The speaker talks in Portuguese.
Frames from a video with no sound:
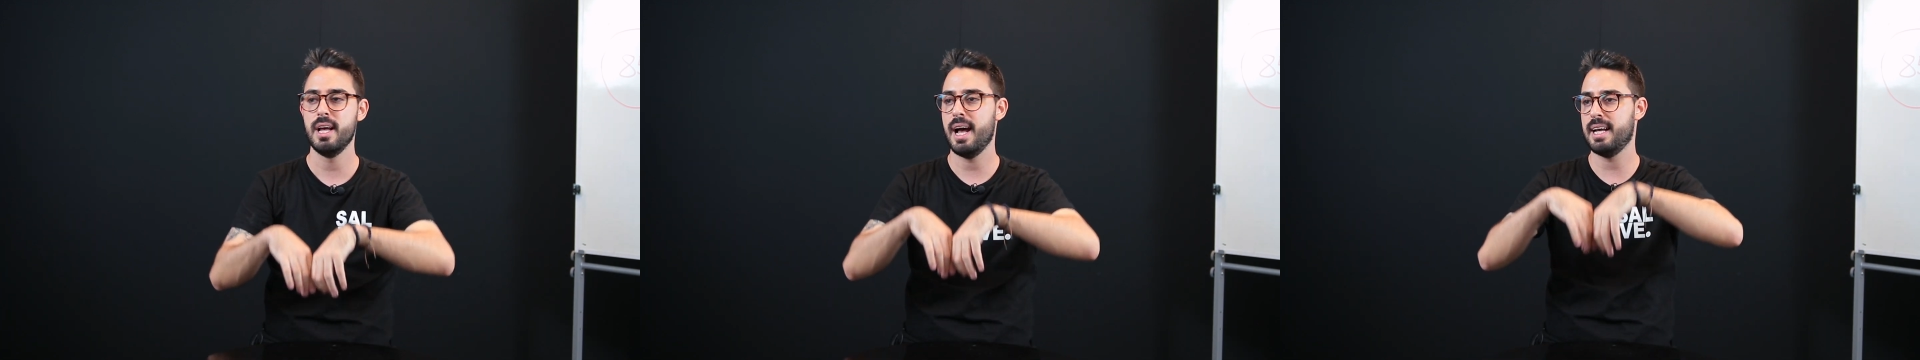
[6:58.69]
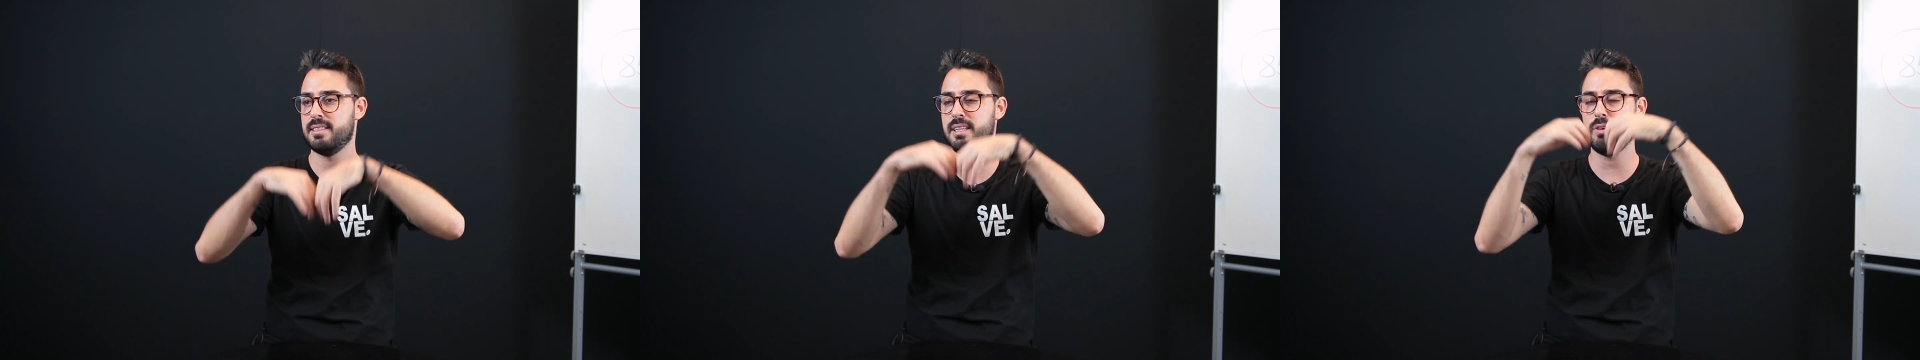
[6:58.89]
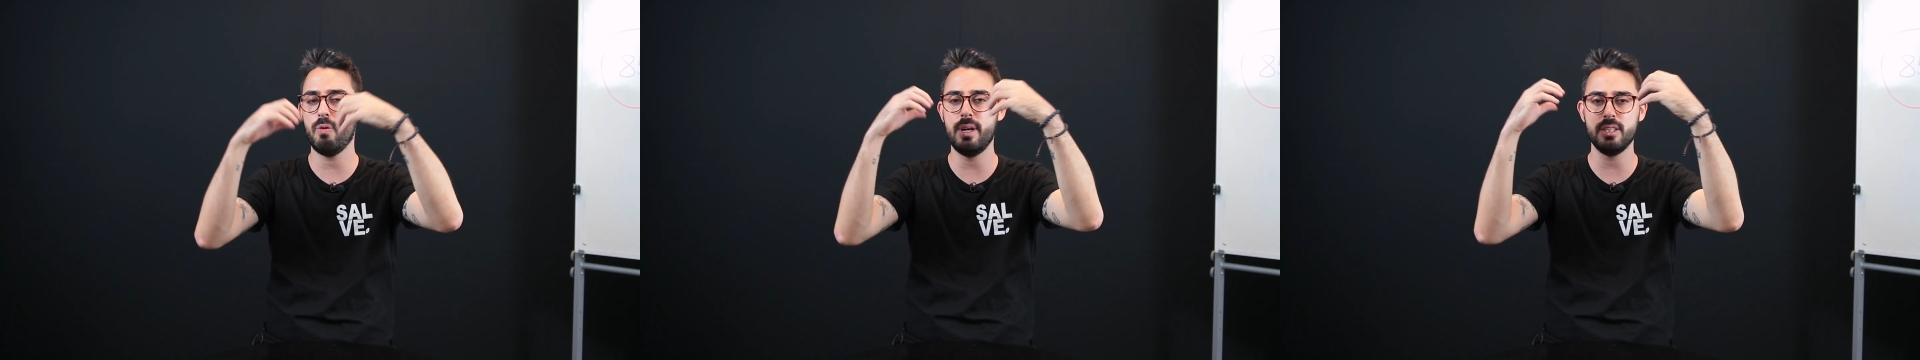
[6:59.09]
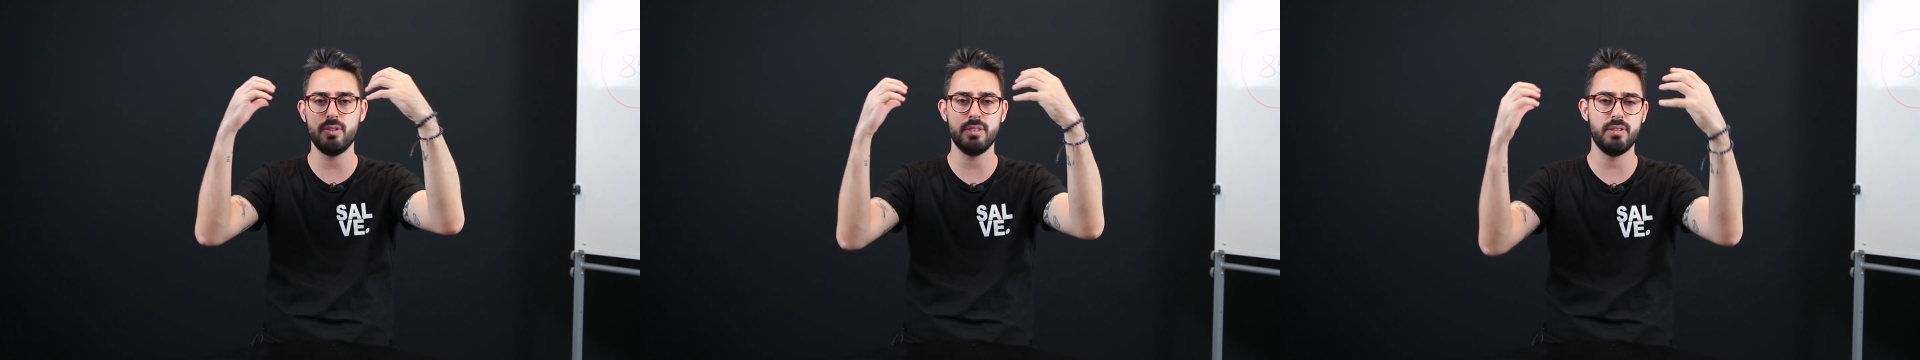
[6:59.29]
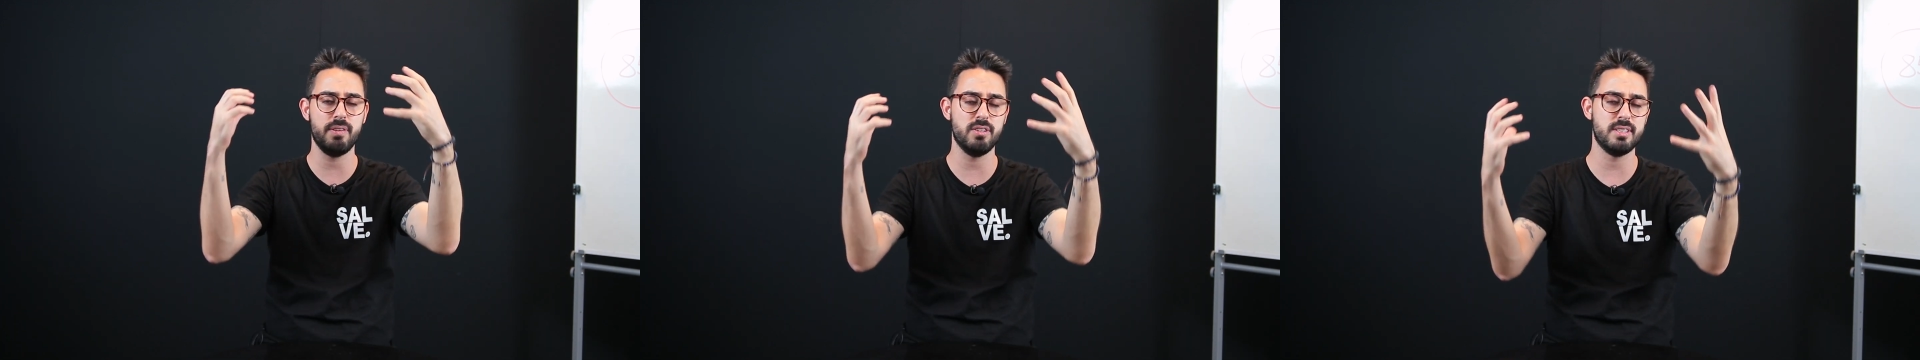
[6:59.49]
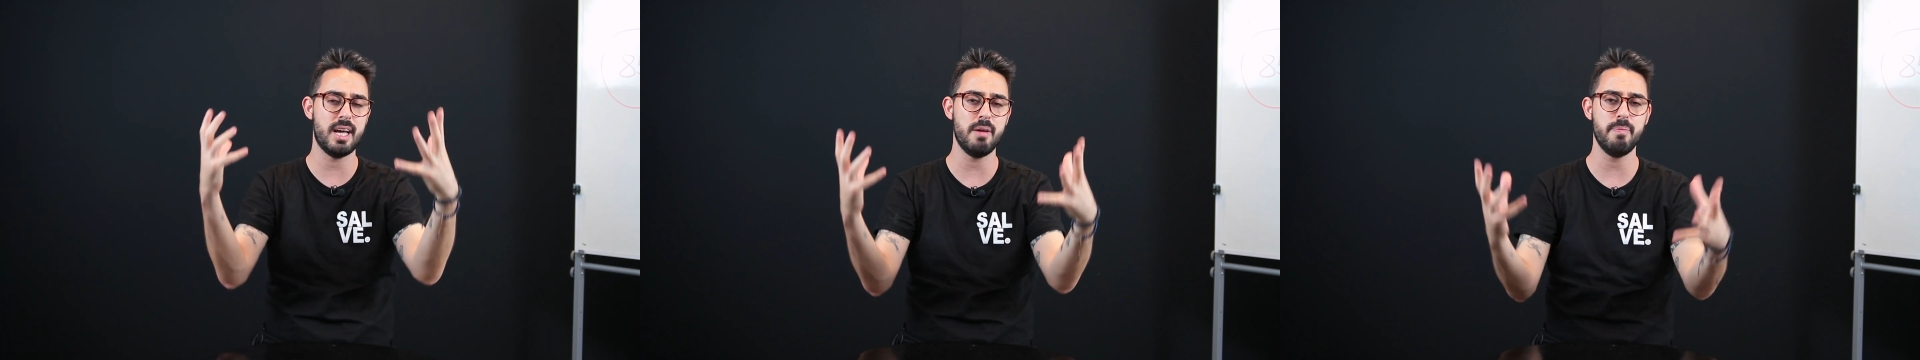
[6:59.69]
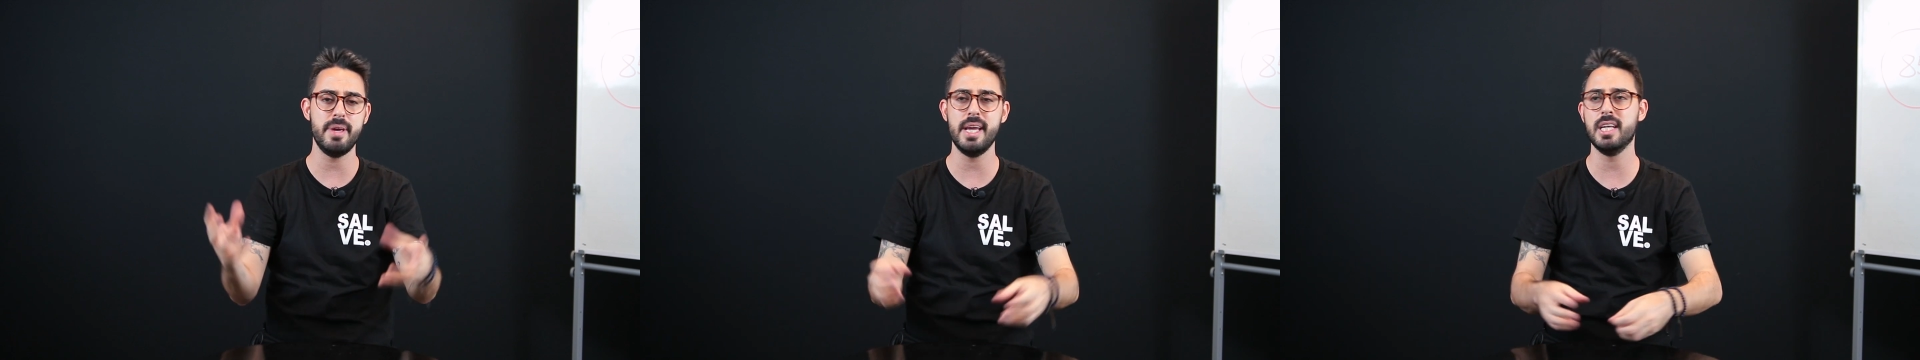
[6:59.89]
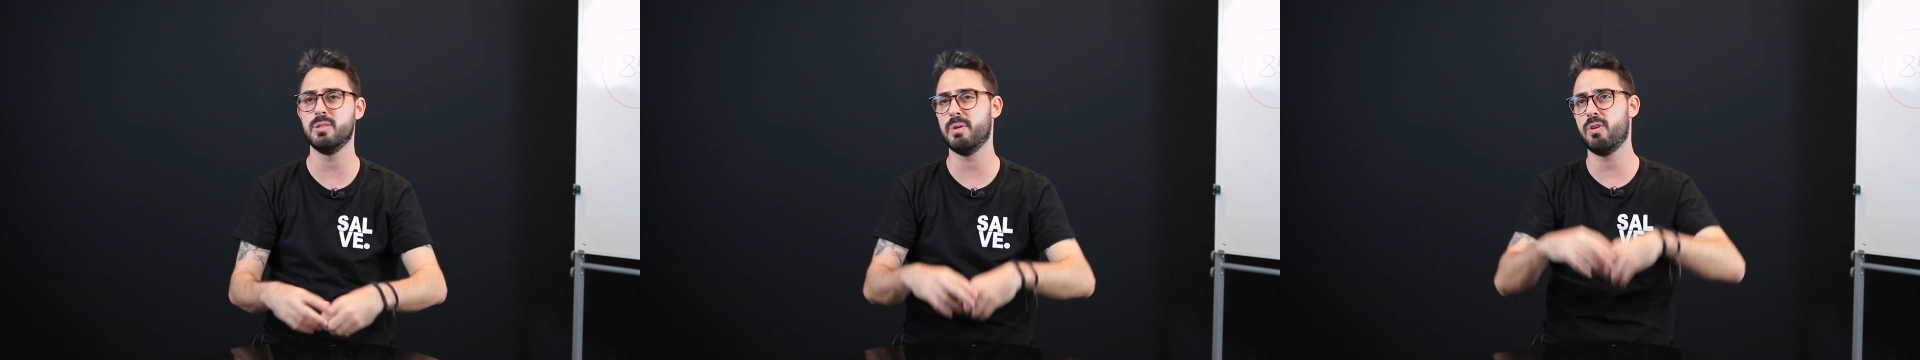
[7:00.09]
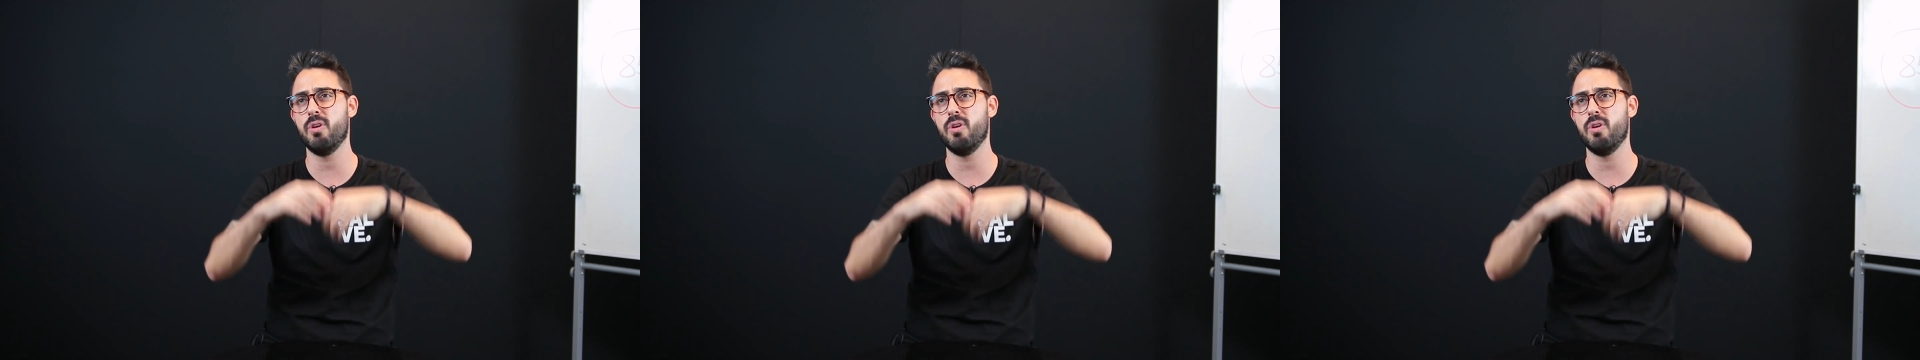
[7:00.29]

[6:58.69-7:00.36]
A sequência que você vai usar é a mesma,